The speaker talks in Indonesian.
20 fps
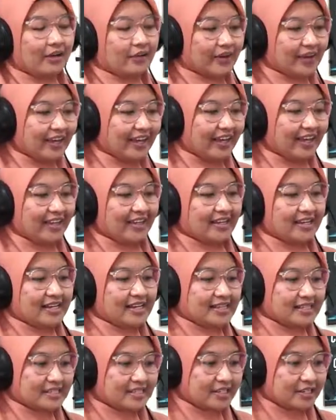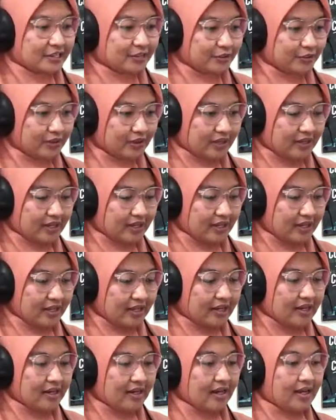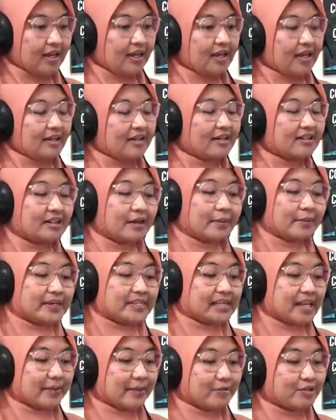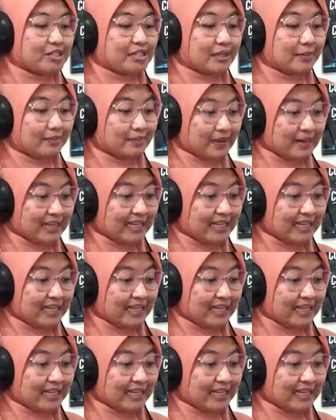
Oke, okay, selanjutnya, nah database iPos 5